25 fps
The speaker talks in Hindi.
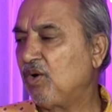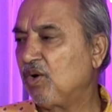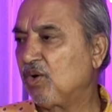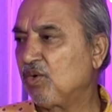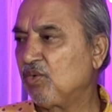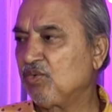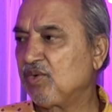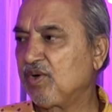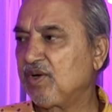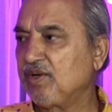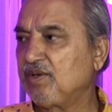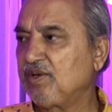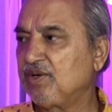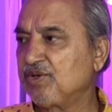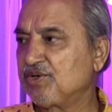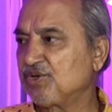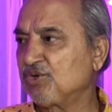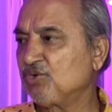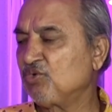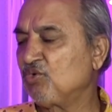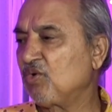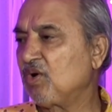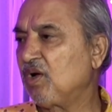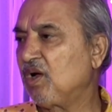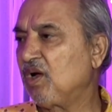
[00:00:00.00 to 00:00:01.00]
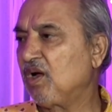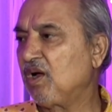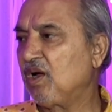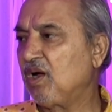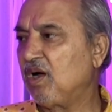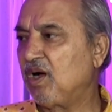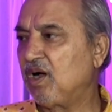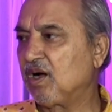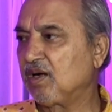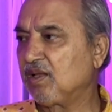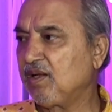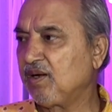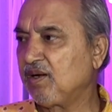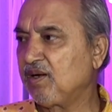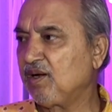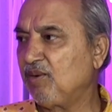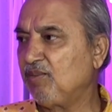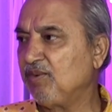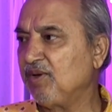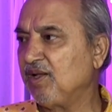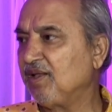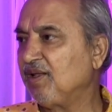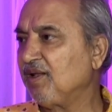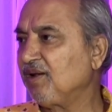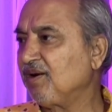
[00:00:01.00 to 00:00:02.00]
और उनके दर्शकों का हार्दिक
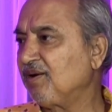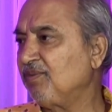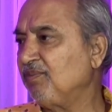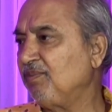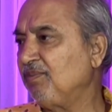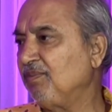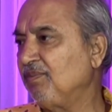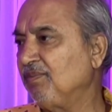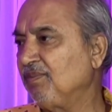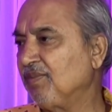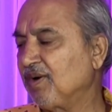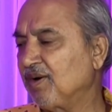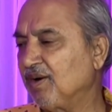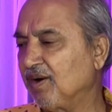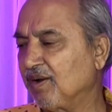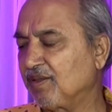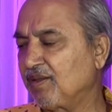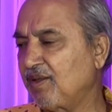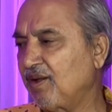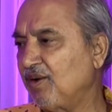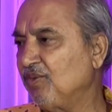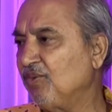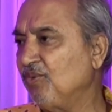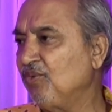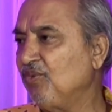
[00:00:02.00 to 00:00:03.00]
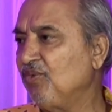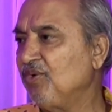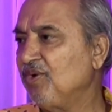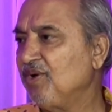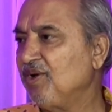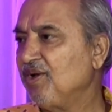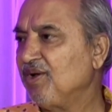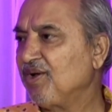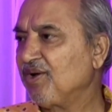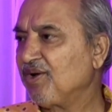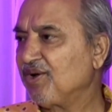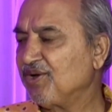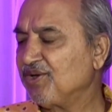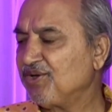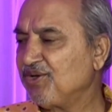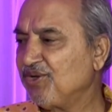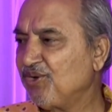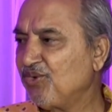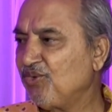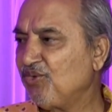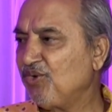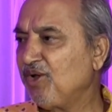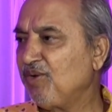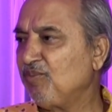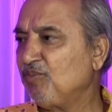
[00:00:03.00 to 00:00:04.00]
अभिनंदन करता हूँ कि
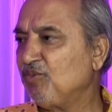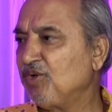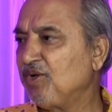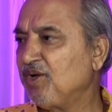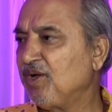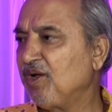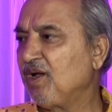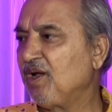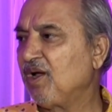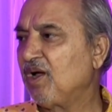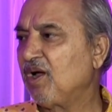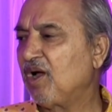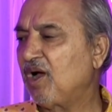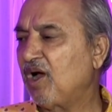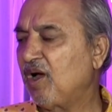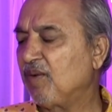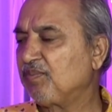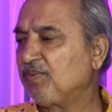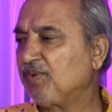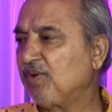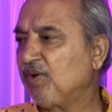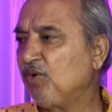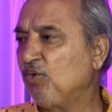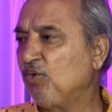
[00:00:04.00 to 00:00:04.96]
जिन्होंने मुझे आपसे